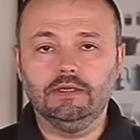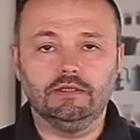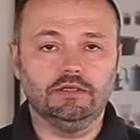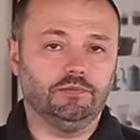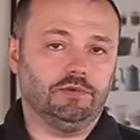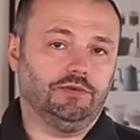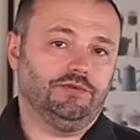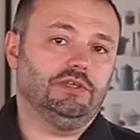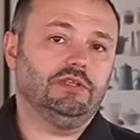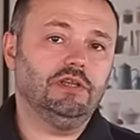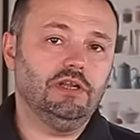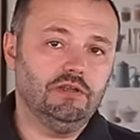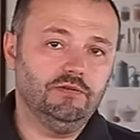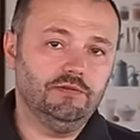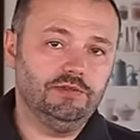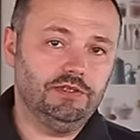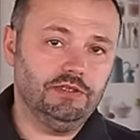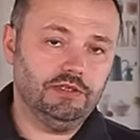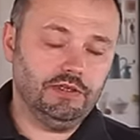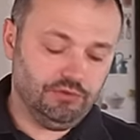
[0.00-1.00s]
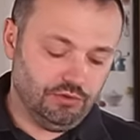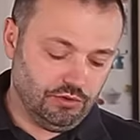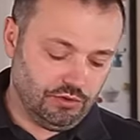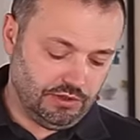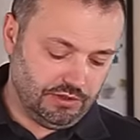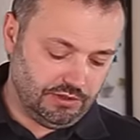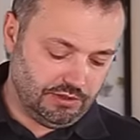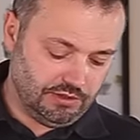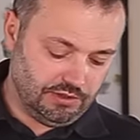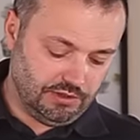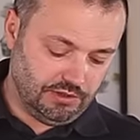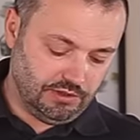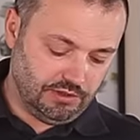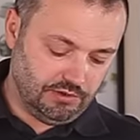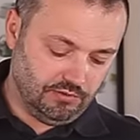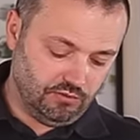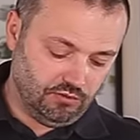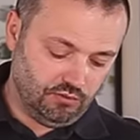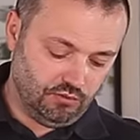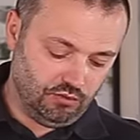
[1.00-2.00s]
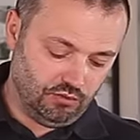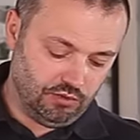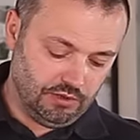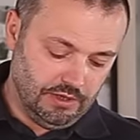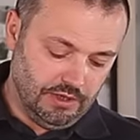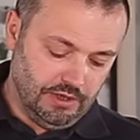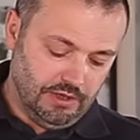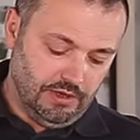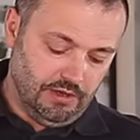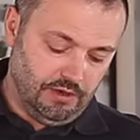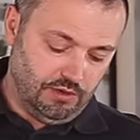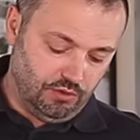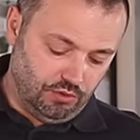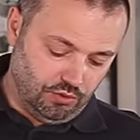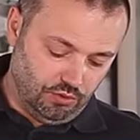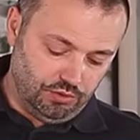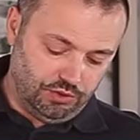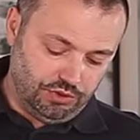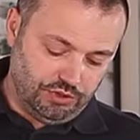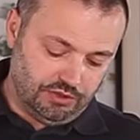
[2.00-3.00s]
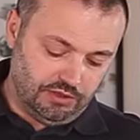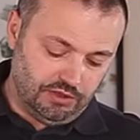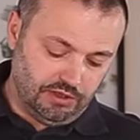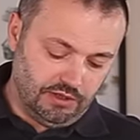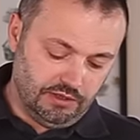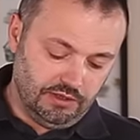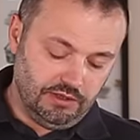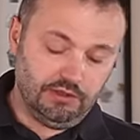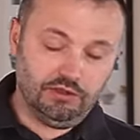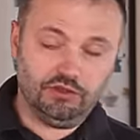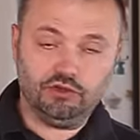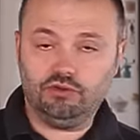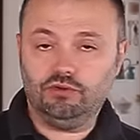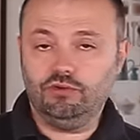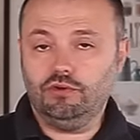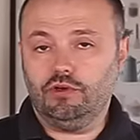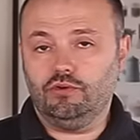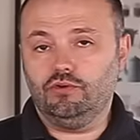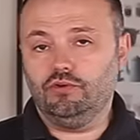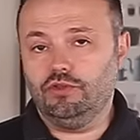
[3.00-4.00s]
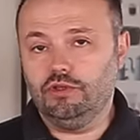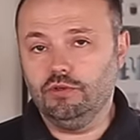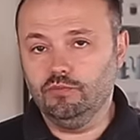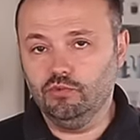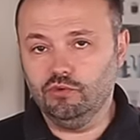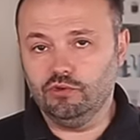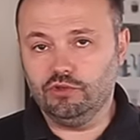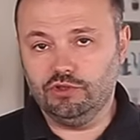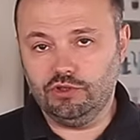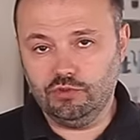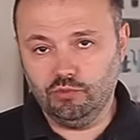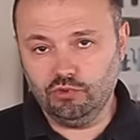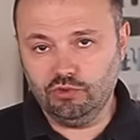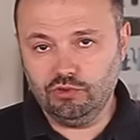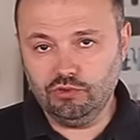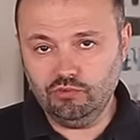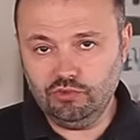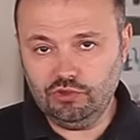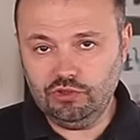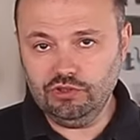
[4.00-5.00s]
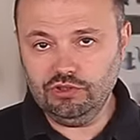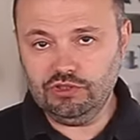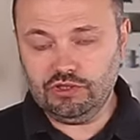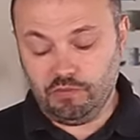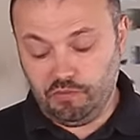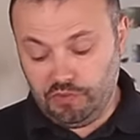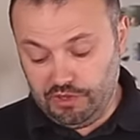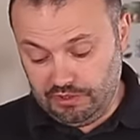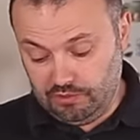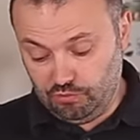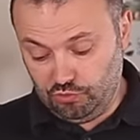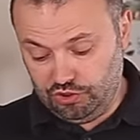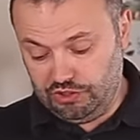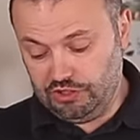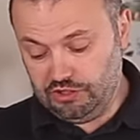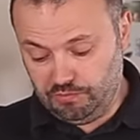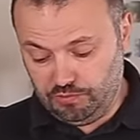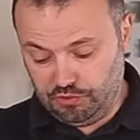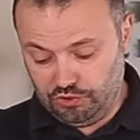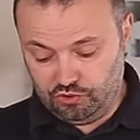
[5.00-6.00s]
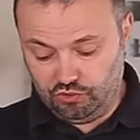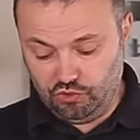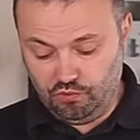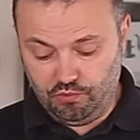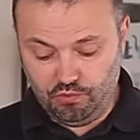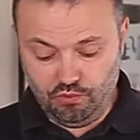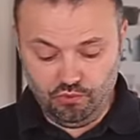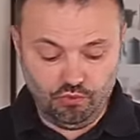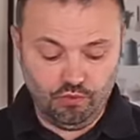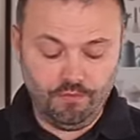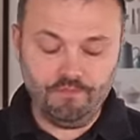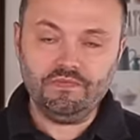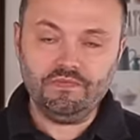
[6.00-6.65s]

где профессиональные мясники все разделывают. Хочется надеяться, что я хоть немного чему-то научился, поэтому сейчас приступлю.